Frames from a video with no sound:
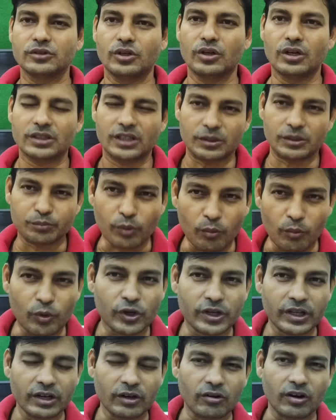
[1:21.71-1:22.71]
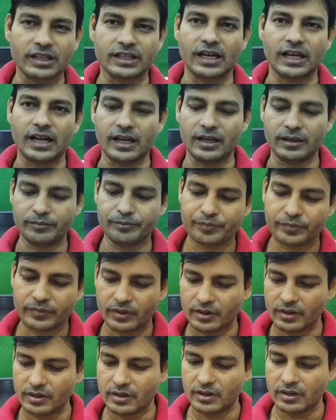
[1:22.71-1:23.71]
অর্থাৎ প্রমোটিং করে যারা
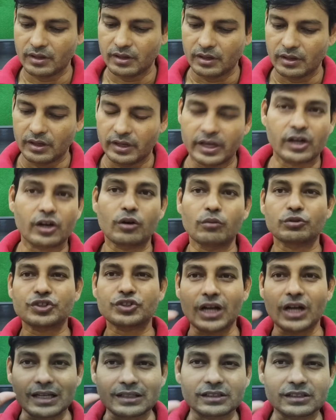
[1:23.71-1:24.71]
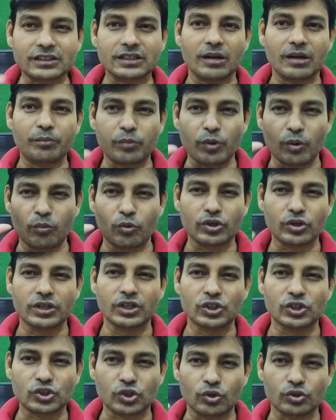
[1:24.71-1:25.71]
এরকম সাতটা প্রমোটিং
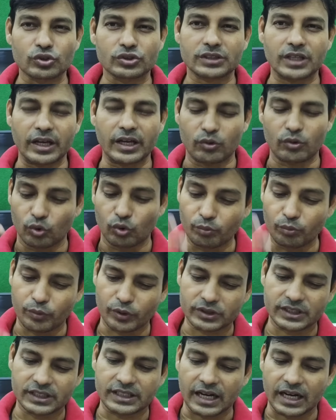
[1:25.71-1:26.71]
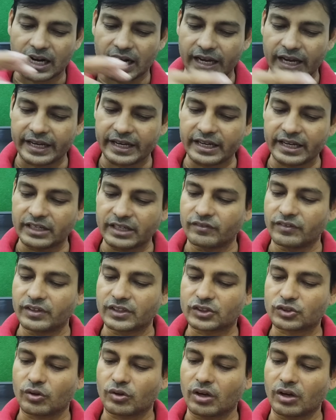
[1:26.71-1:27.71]
সংস্থায় ঘুরপথে টাকা এনে ইনভেস্ট
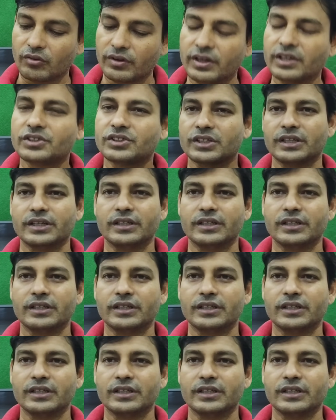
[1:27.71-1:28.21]
করা হয়েছে